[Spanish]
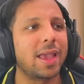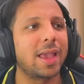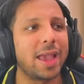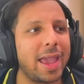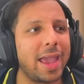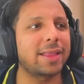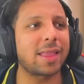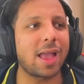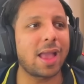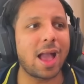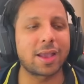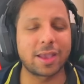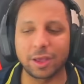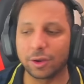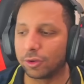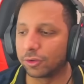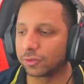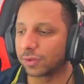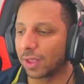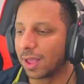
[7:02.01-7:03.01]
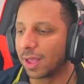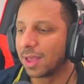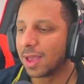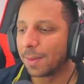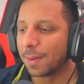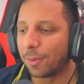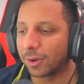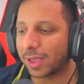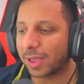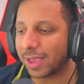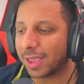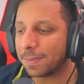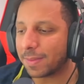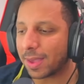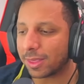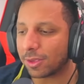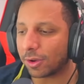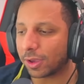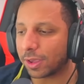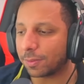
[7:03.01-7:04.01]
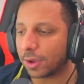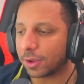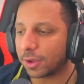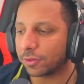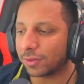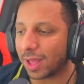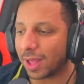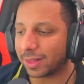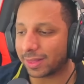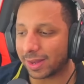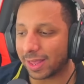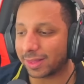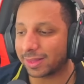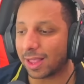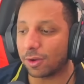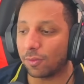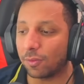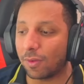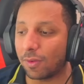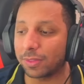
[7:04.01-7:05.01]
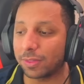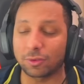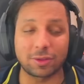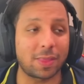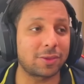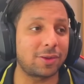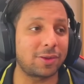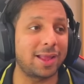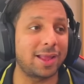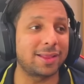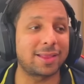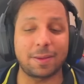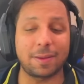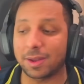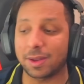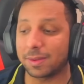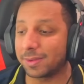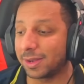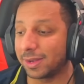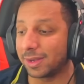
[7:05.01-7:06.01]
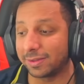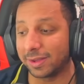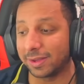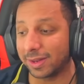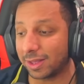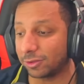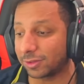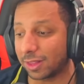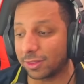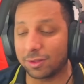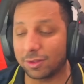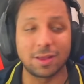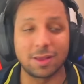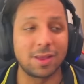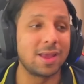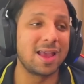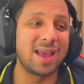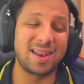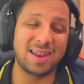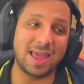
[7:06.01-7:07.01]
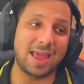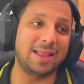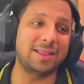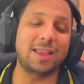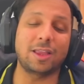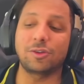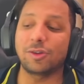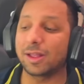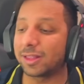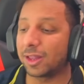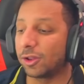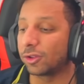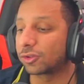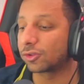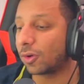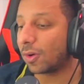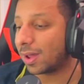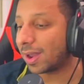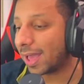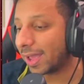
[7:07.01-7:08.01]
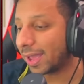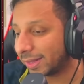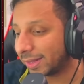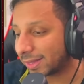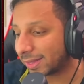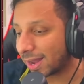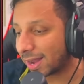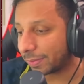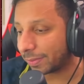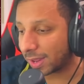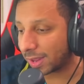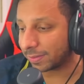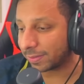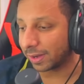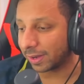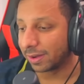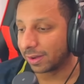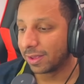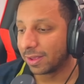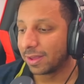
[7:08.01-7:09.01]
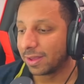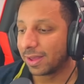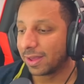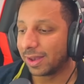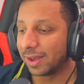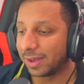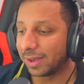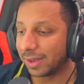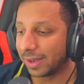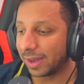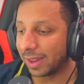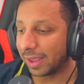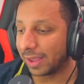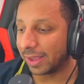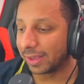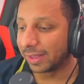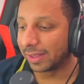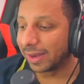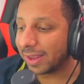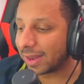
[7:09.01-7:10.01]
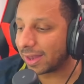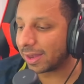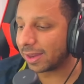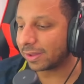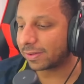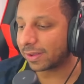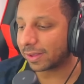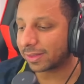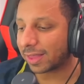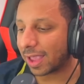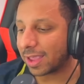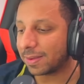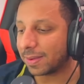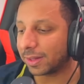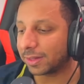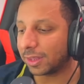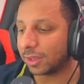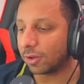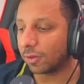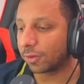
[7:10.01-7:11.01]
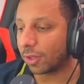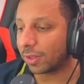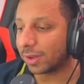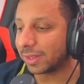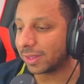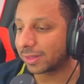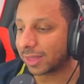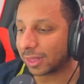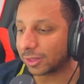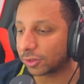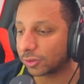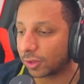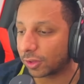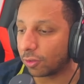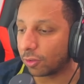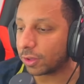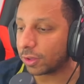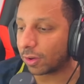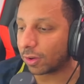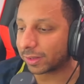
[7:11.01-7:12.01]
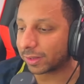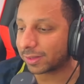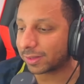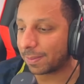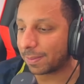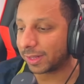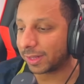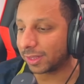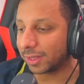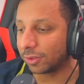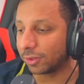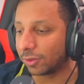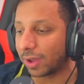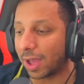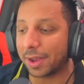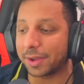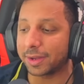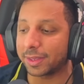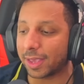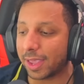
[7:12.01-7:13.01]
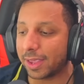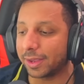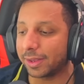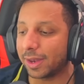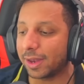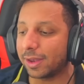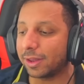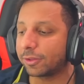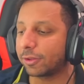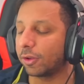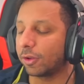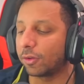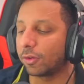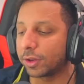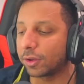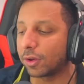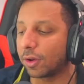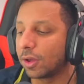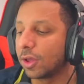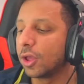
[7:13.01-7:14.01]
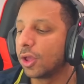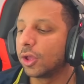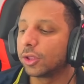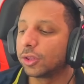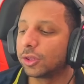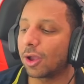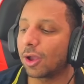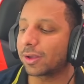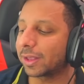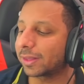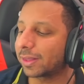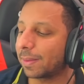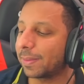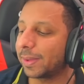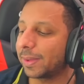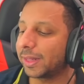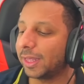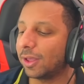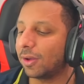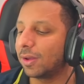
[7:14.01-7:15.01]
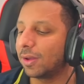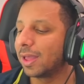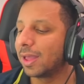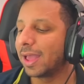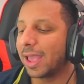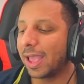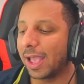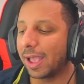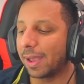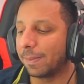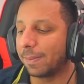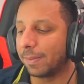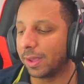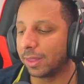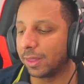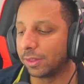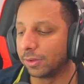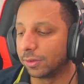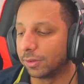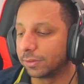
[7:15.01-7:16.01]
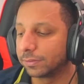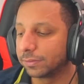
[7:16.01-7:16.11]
Es tan asquerosa. Porque aquí en medio equipo de United, ahí están jugando, contando toda la gente de la Premier. Ni siquiera contando la gente de United, no, toda la gente de la Premier. Eh, Greenlich está ahí metido, bro. el único que está metido. Harry Kane y Greenleach son los únicos dos que están metidos en el medio.